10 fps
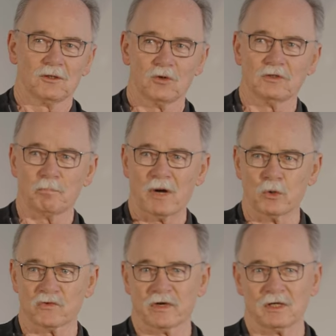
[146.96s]
und die
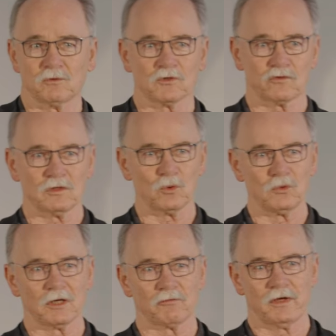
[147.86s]
Bauzeit wird sich
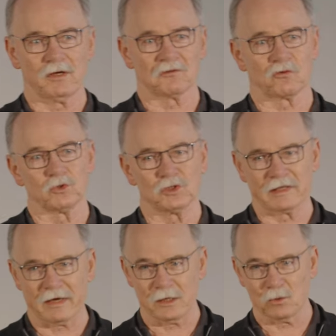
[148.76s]
ungefähr zwischen
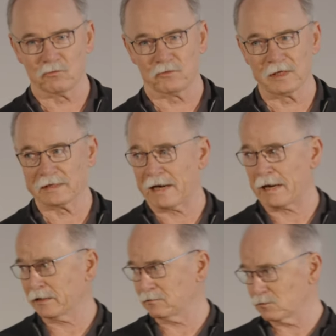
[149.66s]
drei und vier
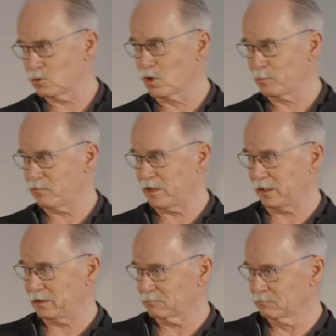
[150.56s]
Jahren nur
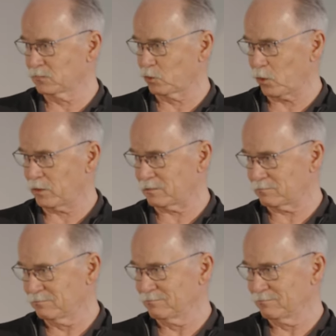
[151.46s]
bewegen können.